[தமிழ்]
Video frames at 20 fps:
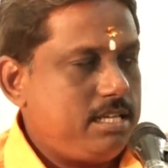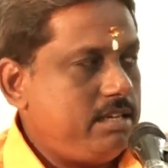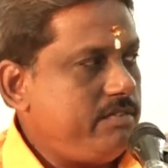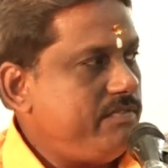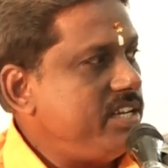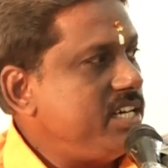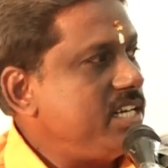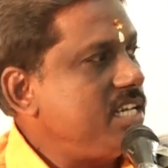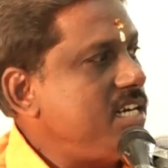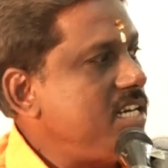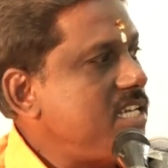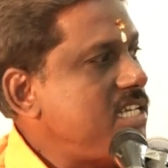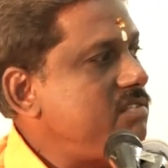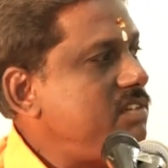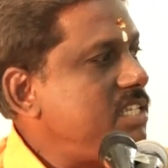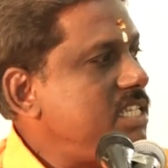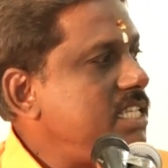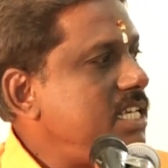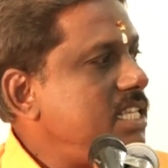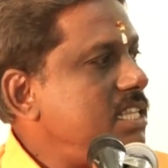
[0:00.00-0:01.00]
இவர்களுக்கு
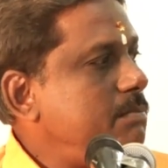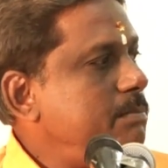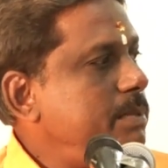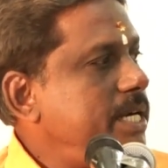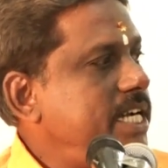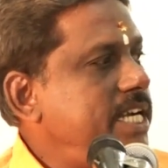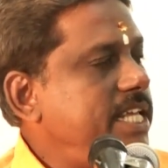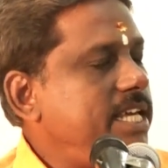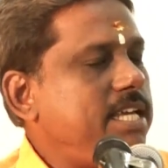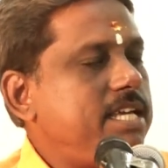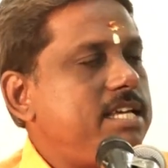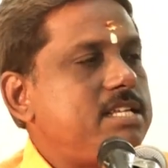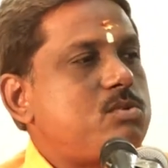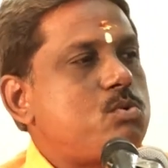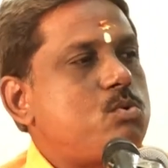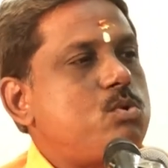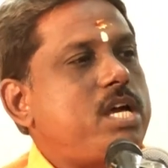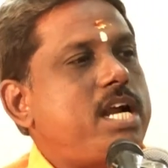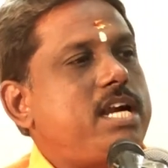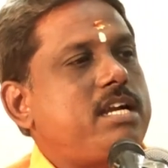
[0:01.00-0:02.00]
வந்து அந்த பெட்டிங்கு
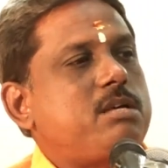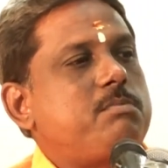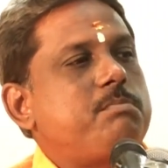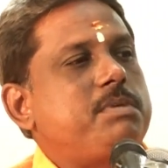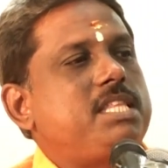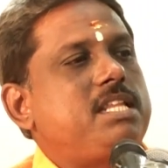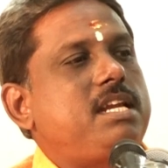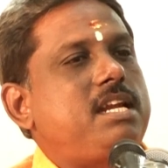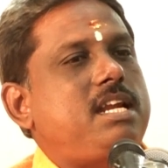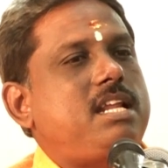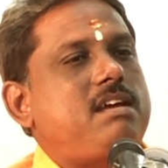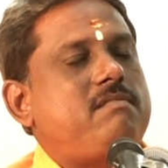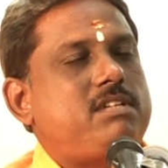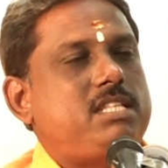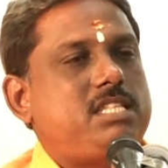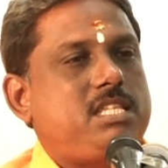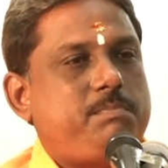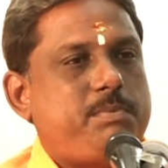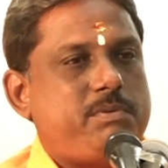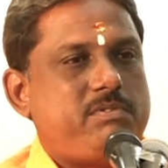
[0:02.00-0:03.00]
சூதாட்டம் இதிலெல்லாம்
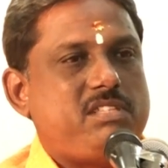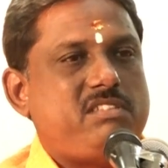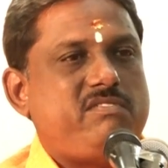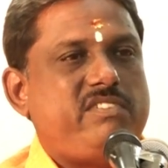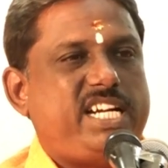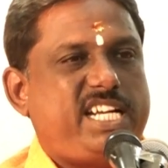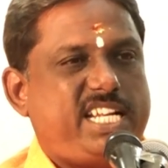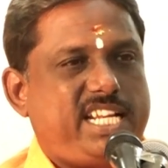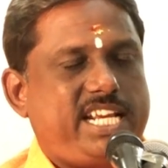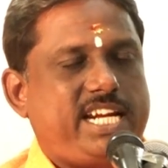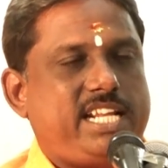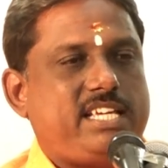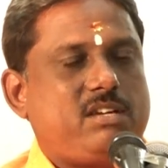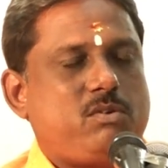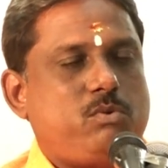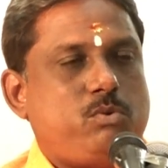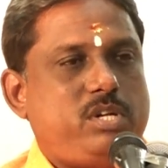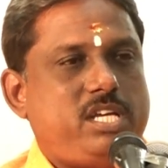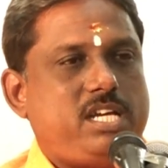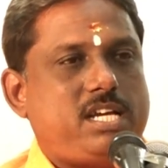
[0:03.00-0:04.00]
வந்து இப்போ வந்து வெற்றி
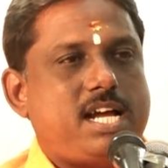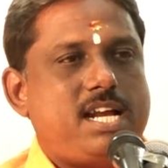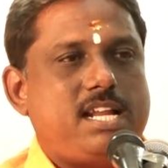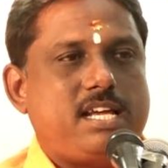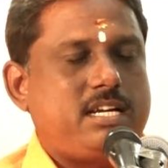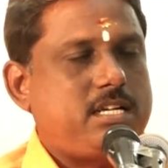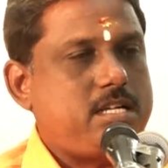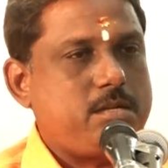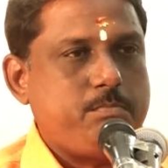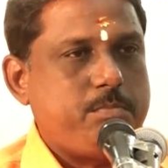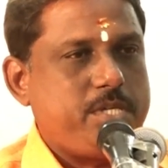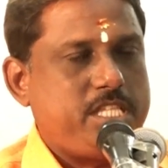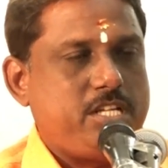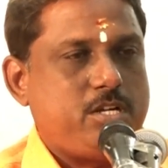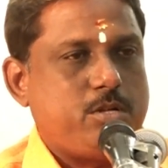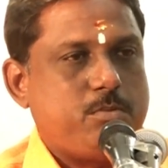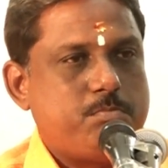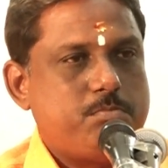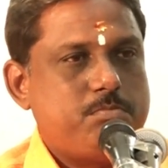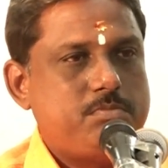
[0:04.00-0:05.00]
கிடைக்கக்கூடிய காலகட்டம்
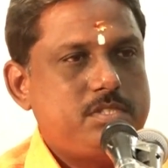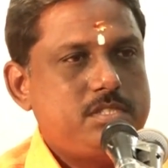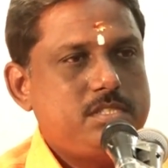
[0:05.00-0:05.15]
மிதுனம்